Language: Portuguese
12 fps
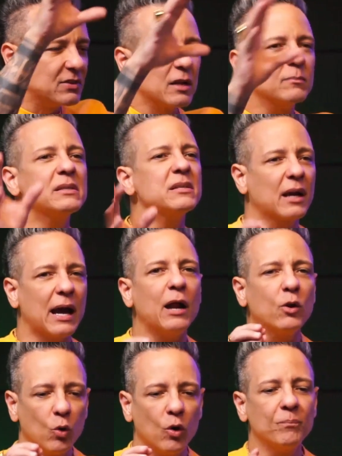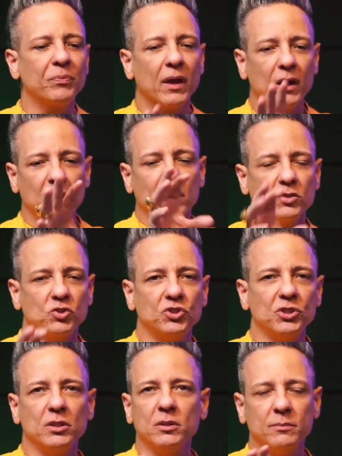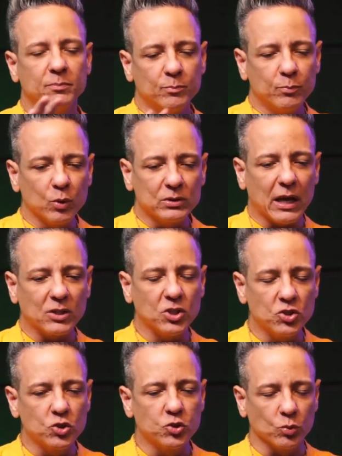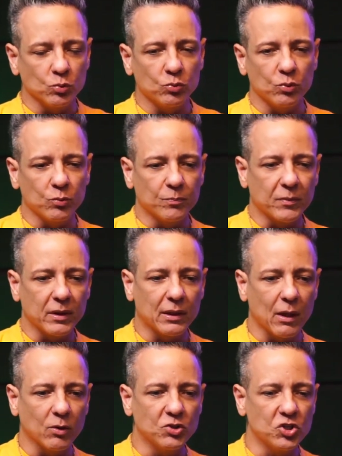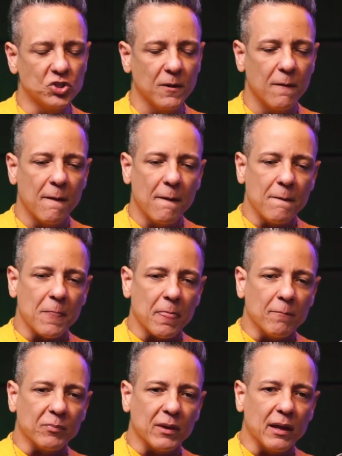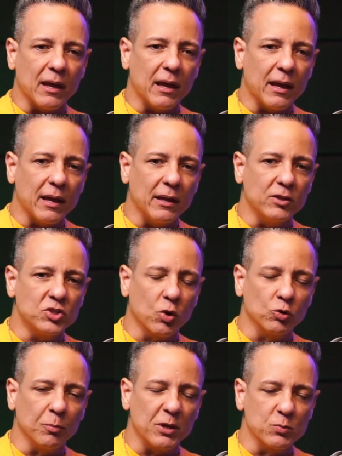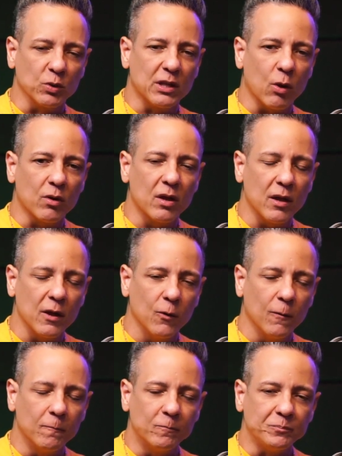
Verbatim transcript: fizeram, mas é calhou de botar a gente junto. Então a gente. Ah. É, ele chegou no mesmo hotel que eu.